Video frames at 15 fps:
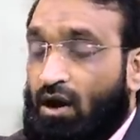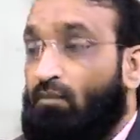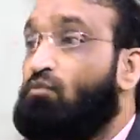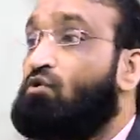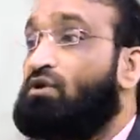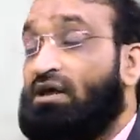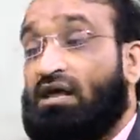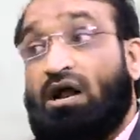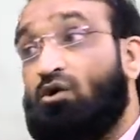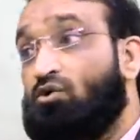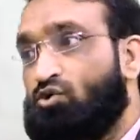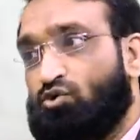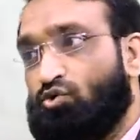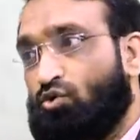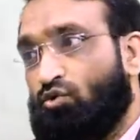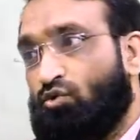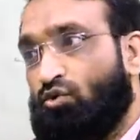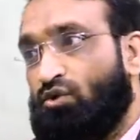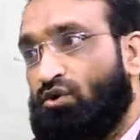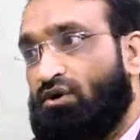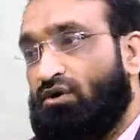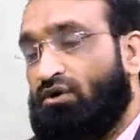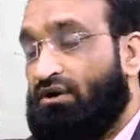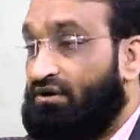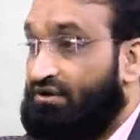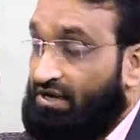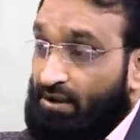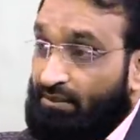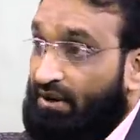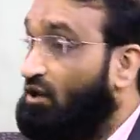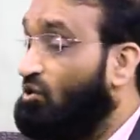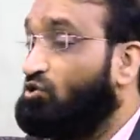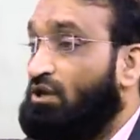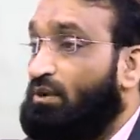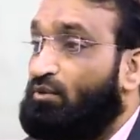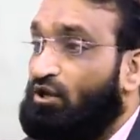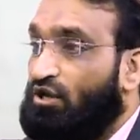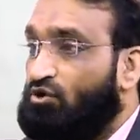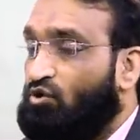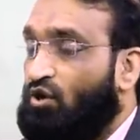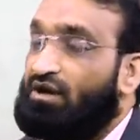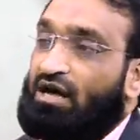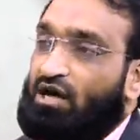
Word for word: అమ్మో ఎలా ఉంటుందో నిలబడగలుగుతామో లేదో అన్న